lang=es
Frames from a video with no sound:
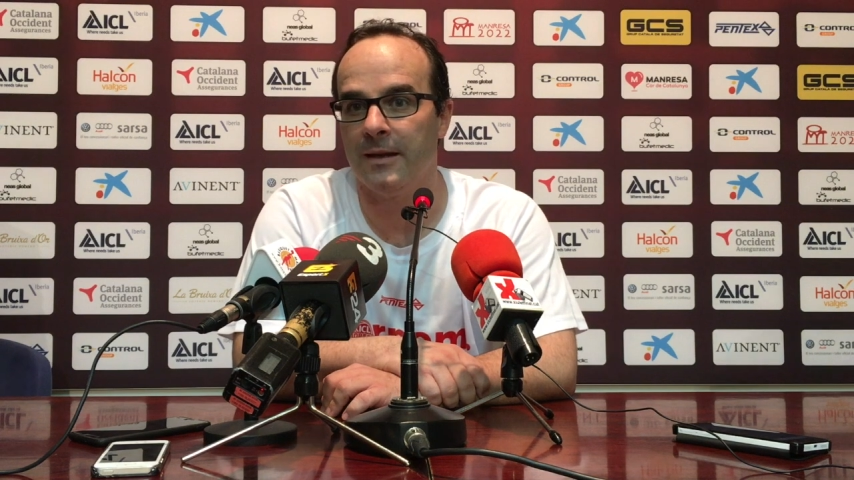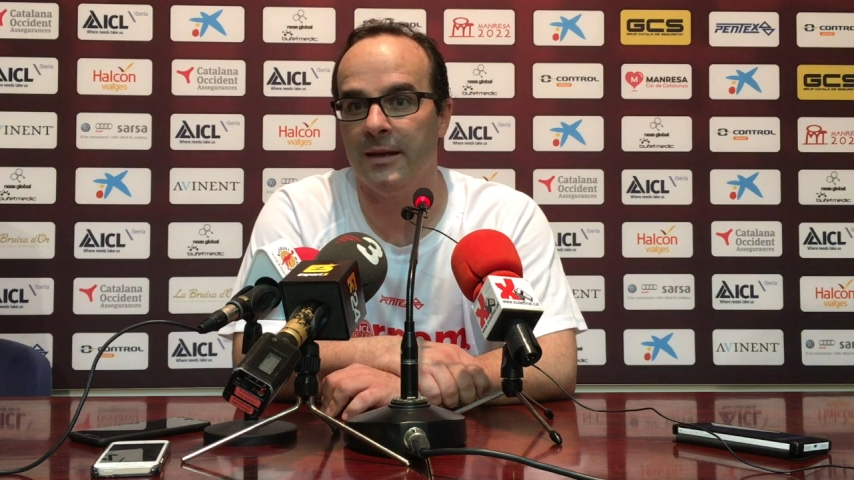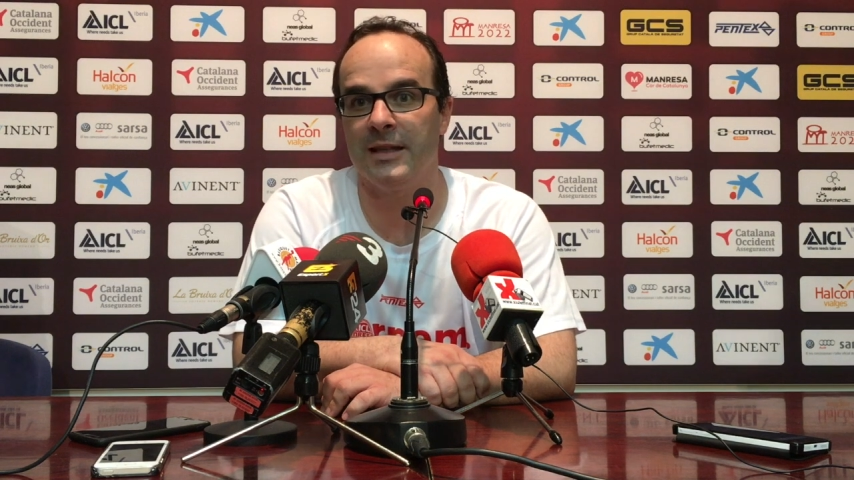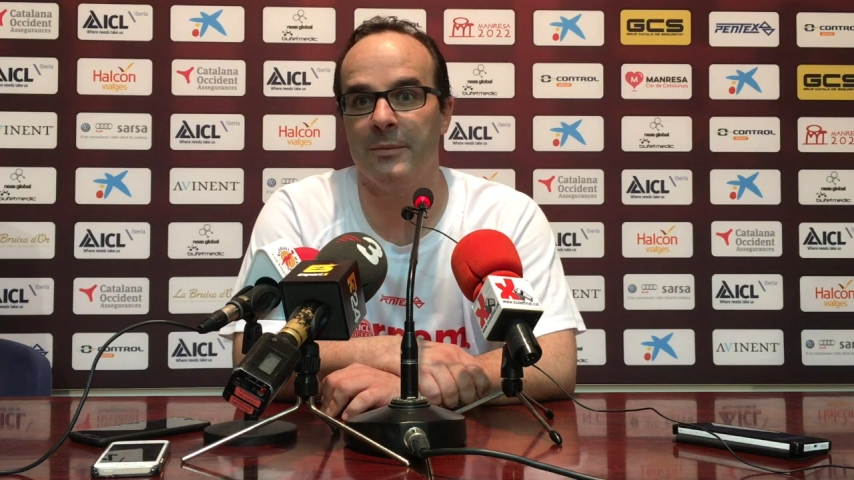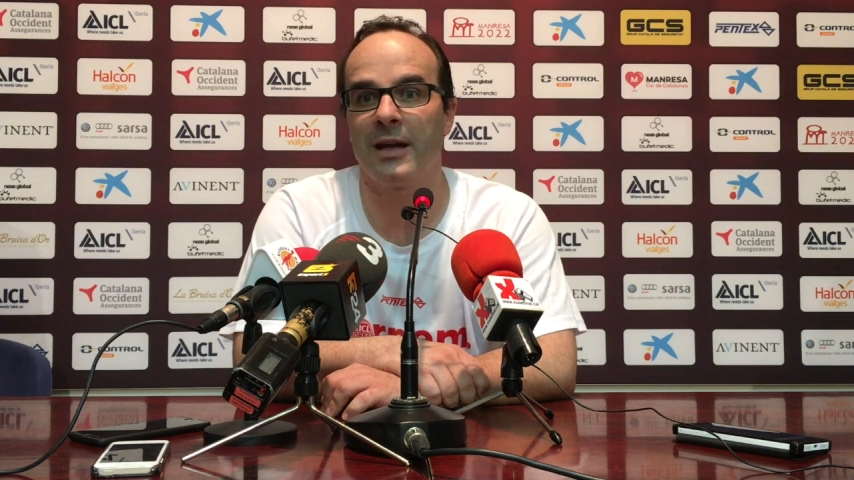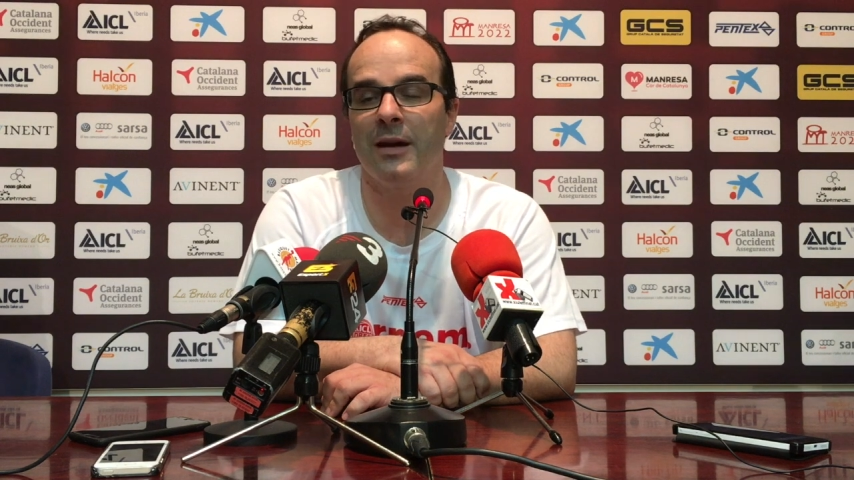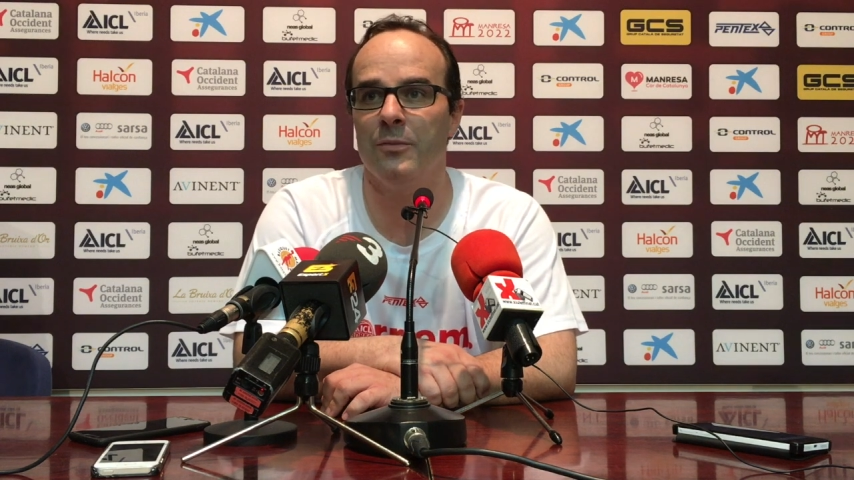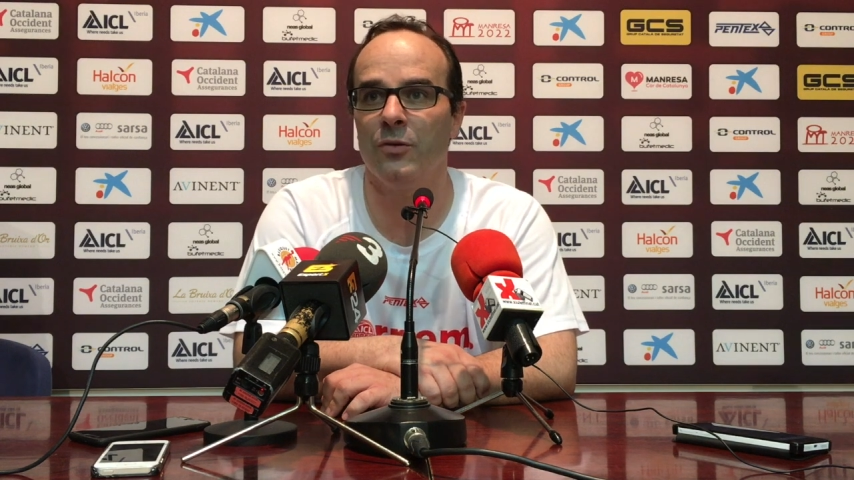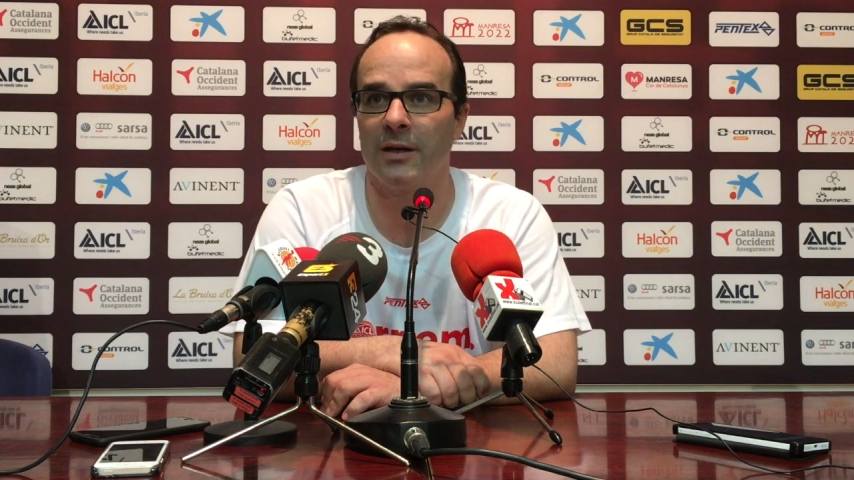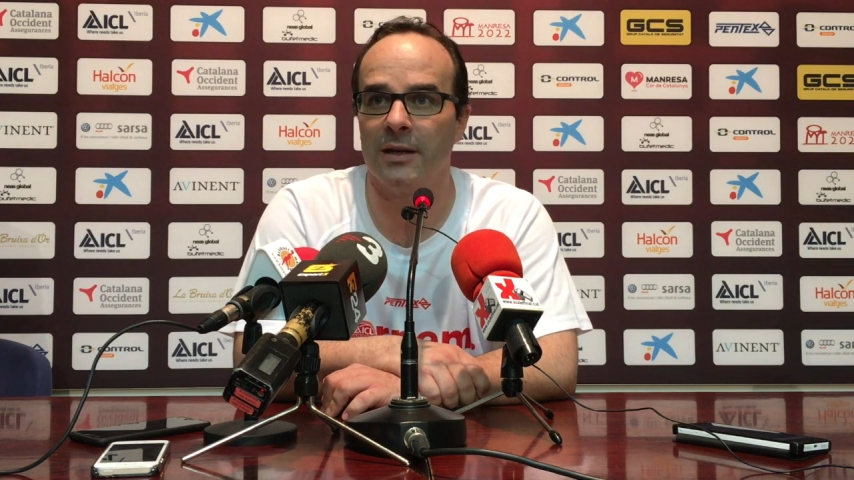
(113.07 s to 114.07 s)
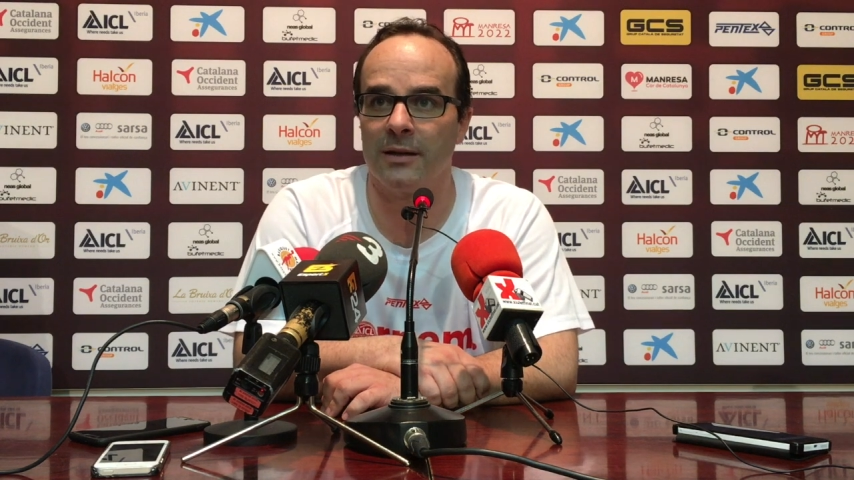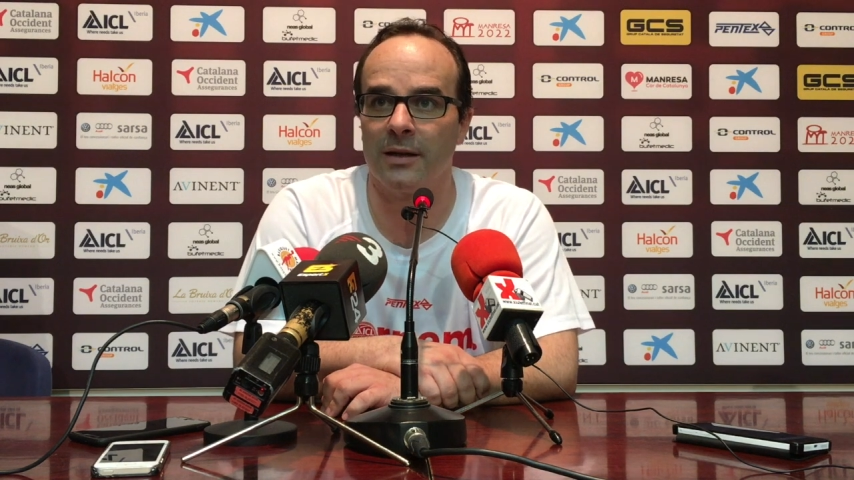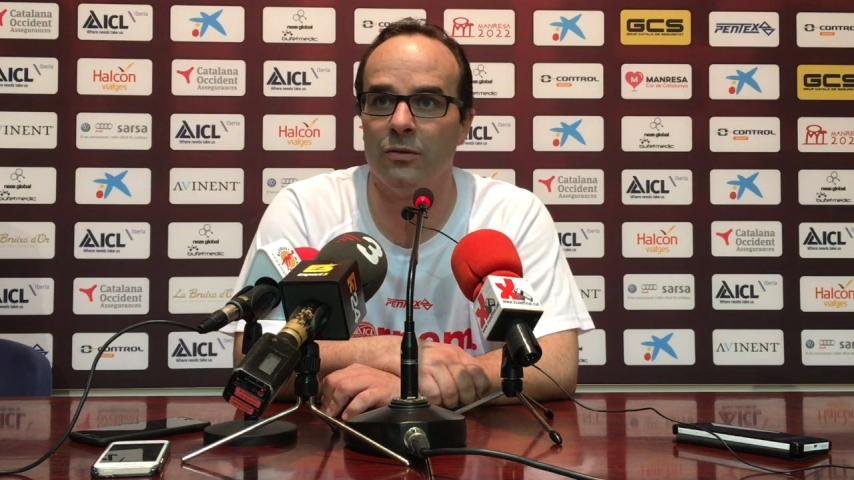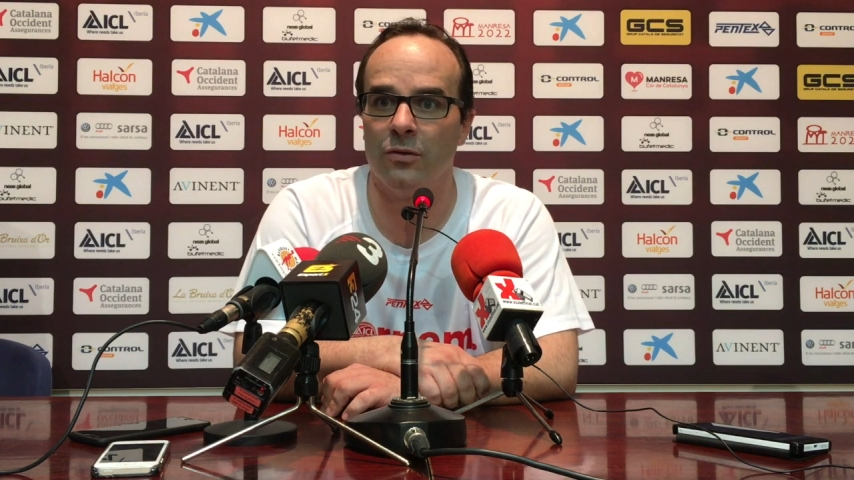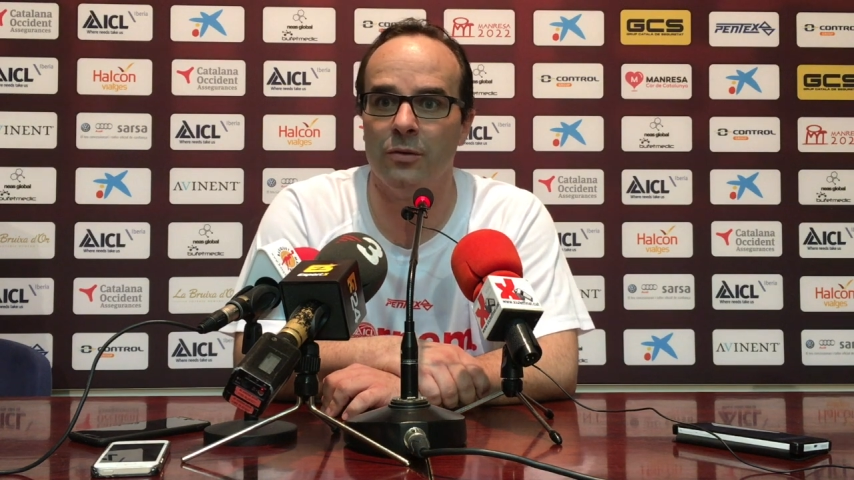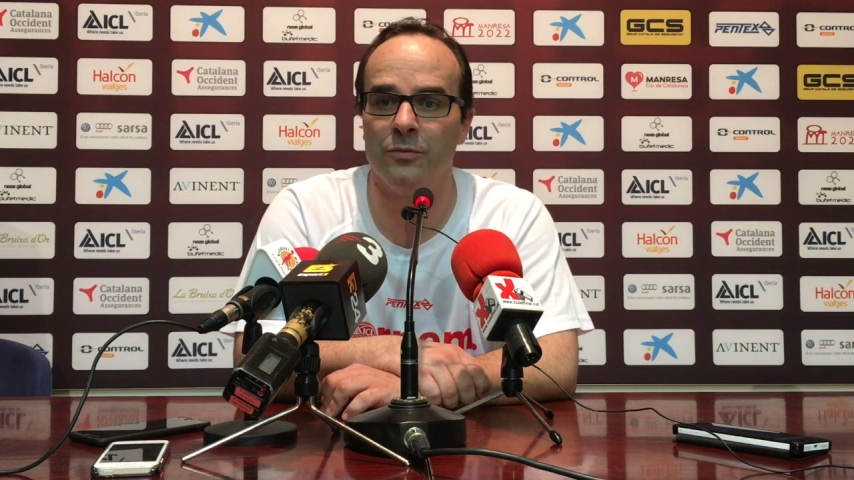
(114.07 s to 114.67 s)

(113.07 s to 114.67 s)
Y también Javi Mújica, que jugó